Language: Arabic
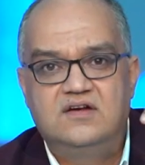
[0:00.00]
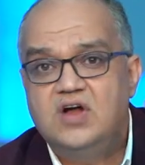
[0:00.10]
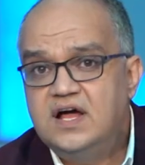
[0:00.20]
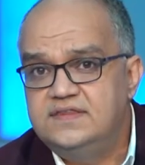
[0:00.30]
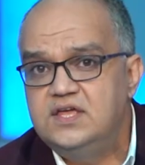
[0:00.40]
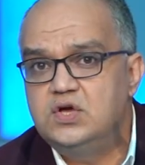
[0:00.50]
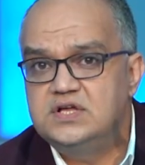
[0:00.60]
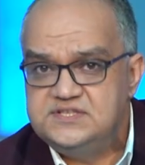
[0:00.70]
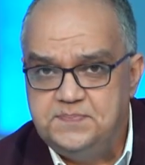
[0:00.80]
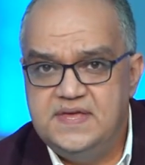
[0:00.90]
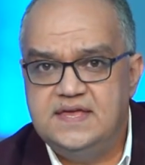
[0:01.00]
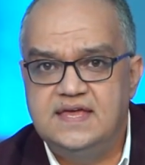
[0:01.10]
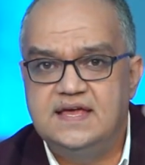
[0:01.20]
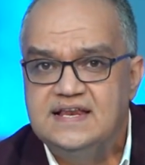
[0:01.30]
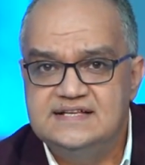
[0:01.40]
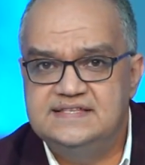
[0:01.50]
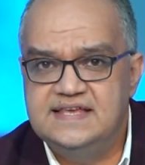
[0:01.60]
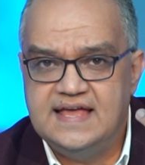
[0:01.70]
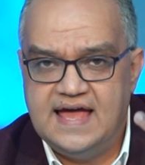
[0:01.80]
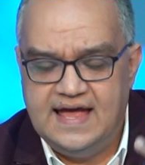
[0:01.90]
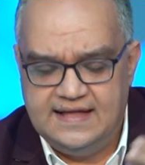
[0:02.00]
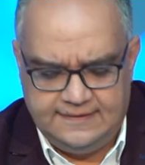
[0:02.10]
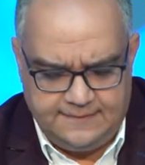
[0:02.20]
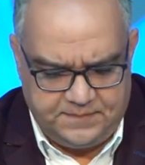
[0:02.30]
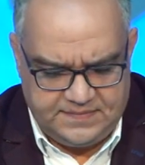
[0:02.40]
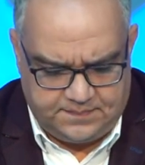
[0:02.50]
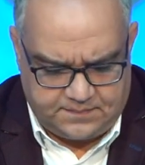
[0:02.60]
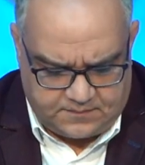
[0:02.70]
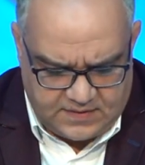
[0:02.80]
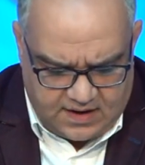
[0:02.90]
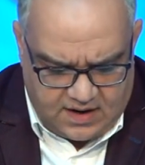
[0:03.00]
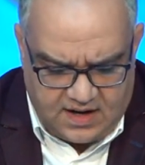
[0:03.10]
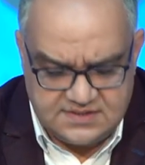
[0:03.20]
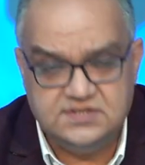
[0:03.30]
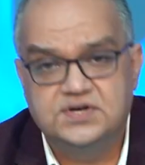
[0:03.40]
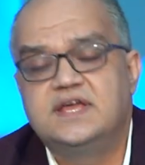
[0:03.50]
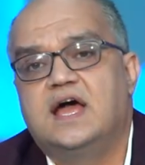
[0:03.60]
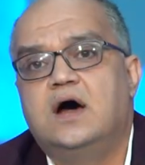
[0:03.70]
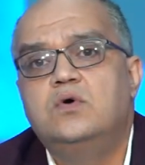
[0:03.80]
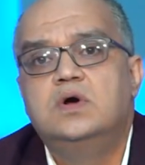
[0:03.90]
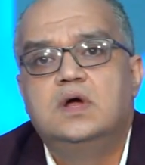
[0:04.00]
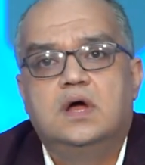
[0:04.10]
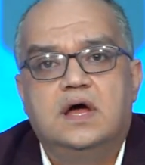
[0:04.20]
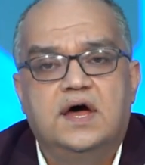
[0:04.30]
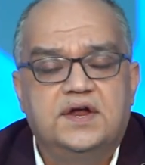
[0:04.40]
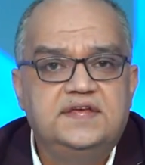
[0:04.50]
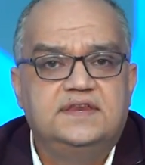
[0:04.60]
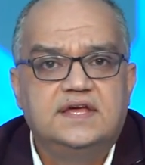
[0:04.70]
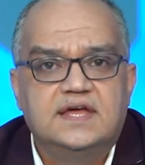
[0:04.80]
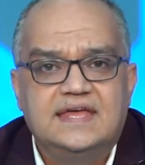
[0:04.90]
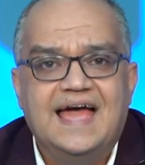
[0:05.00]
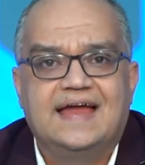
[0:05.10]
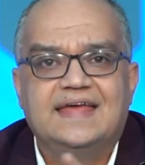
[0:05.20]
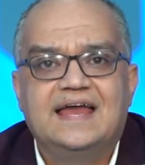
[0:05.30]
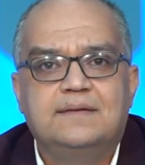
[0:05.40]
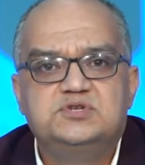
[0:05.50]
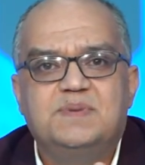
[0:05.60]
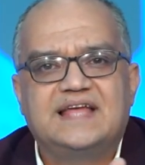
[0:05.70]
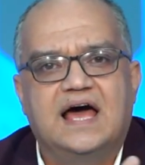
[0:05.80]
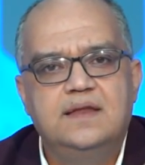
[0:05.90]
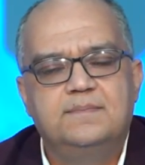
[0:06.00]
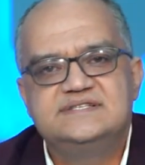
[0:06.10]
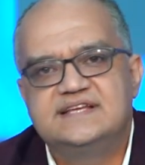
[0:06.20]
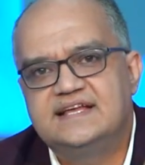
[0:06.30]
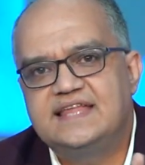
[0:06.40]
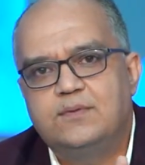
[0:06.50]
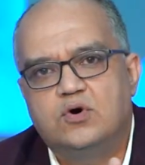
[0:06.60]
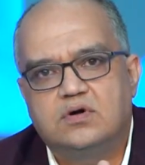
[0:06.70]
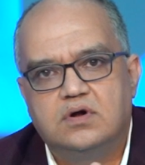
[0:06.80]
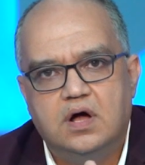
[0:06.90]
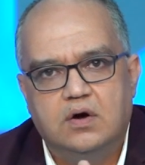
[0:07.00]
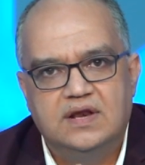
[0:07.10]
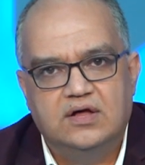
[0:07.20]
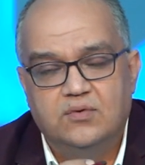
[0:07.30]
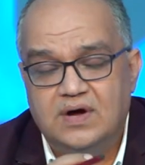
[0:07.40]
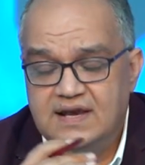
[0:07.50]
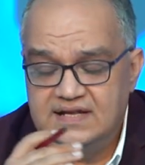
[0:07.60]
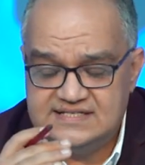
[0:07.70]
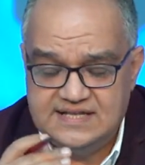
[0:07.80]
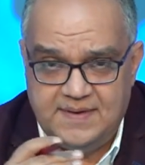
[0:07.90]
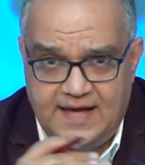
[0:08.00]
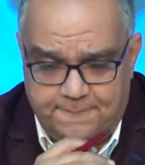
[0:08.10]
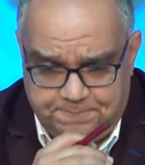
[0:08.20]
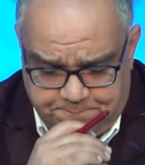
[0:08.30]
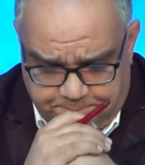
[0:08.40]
writing, speaking, listening and answering أو uh, reading يعني أنا مش بتعلم بس الكتابة والقراءة والاستماع